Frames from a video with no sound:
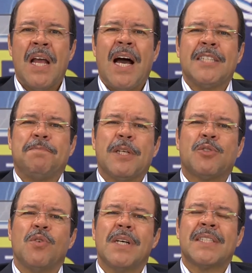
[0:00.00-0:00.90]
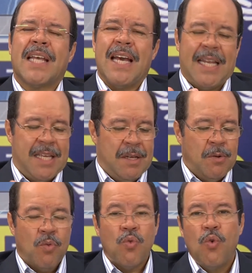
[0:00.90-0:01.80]
As pessoas querem
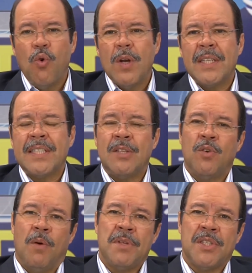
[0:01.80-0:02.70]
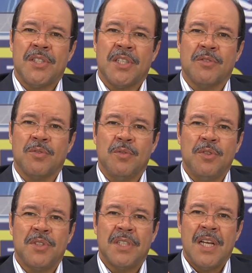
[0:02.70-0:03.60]
curas em nome de
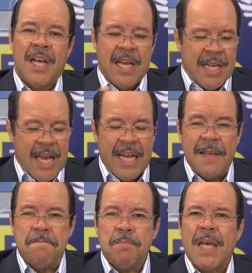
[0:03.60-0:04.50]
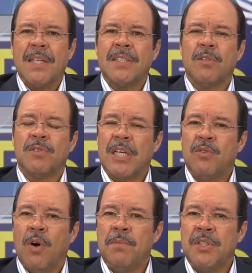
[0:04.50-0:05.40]
Jesus, querem bênçãos em
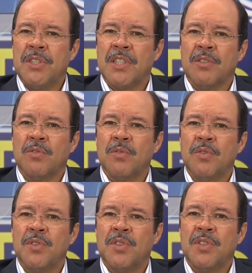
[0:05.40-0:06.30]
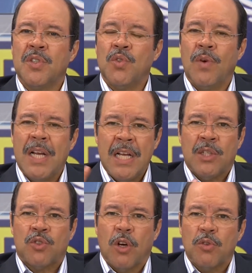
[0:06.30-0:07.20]
nome de Jesus, não é?
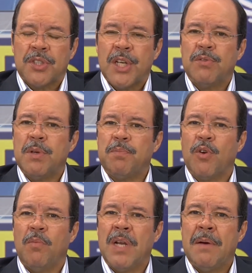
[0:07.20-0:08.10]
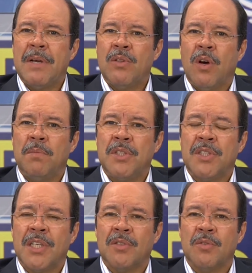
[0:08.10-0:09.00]
Solução de problema em nome de
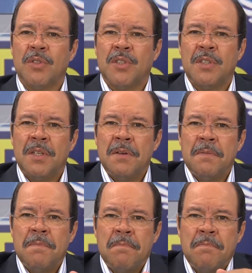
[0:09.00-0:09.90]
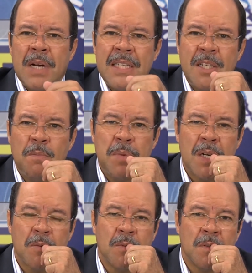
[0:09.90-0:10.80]
Jesus. Mas eu
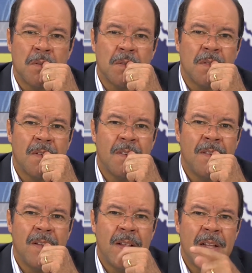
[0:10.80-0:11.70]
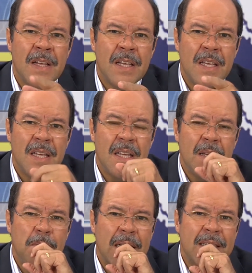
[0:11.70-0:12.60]
pergunto, e
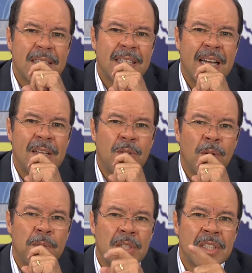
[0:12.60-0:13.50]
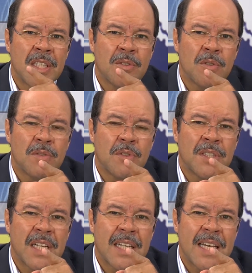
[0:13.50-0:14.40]
batizar em nome de Jesus
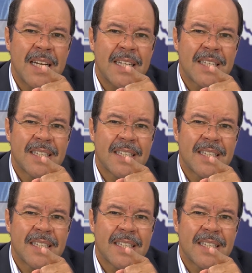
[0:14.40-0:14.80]
você quer?